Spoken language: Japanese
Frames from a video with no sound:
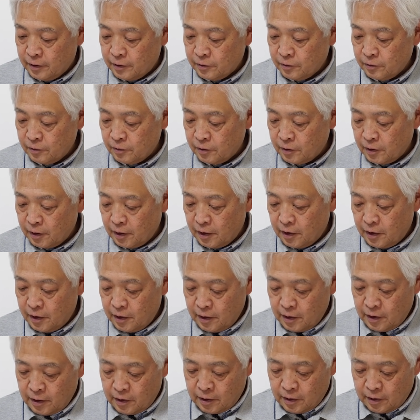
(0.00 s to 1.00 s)
そして、
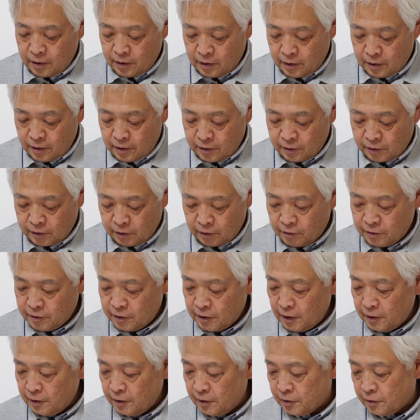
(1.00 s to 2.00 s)
実
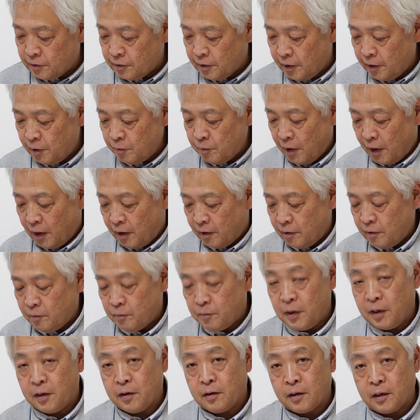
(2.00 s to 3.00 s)
際ですね今、
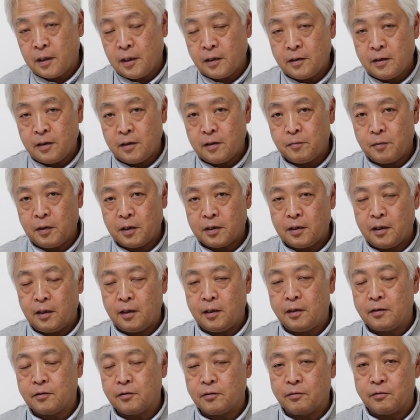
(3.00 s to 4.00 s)
まあ、かなりま
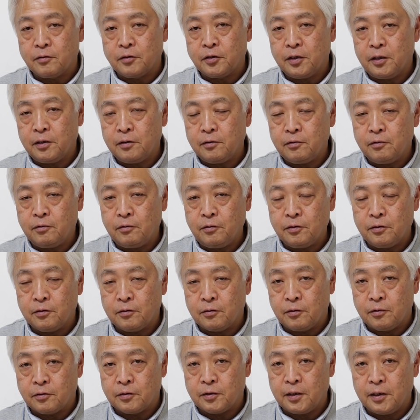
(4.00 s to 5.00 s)
たその
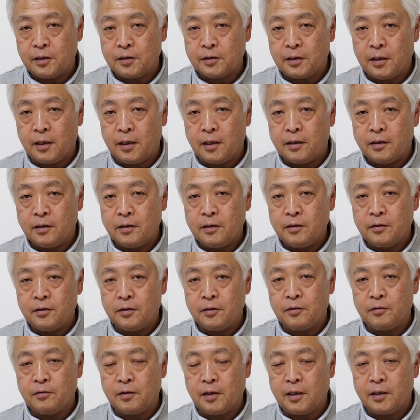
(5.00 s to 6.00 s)
シェールオイルの生産っ
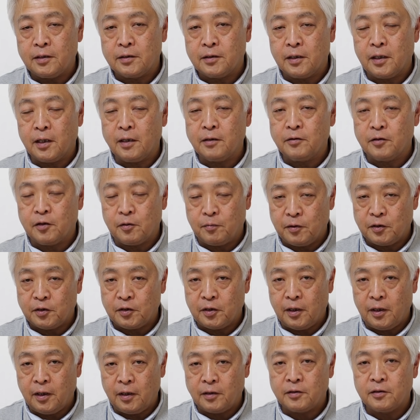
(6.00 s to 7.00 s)
ていうのは下がってきまし
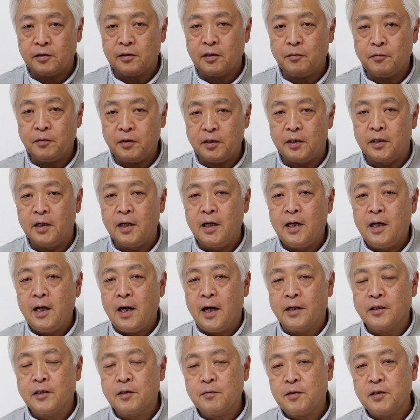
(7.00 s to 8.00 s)
た。あ、ちなみに
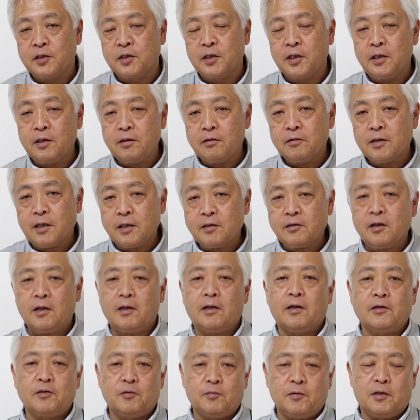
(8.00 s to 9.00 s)
初めシェールガス
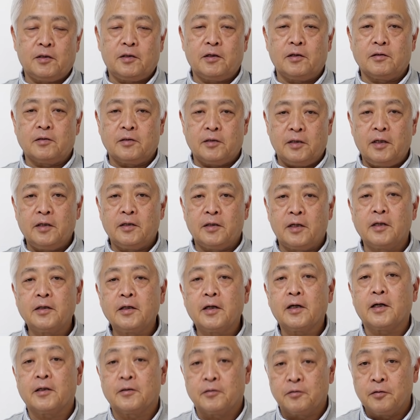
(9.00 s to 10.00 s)
から始まったんですね。天
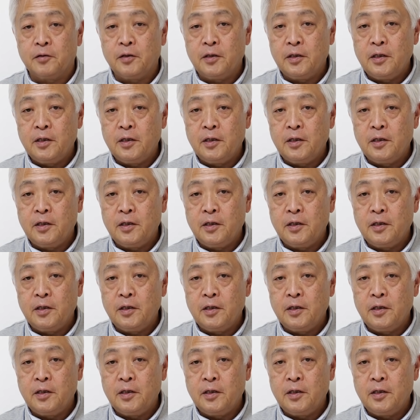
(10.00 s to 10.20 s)
然ガス。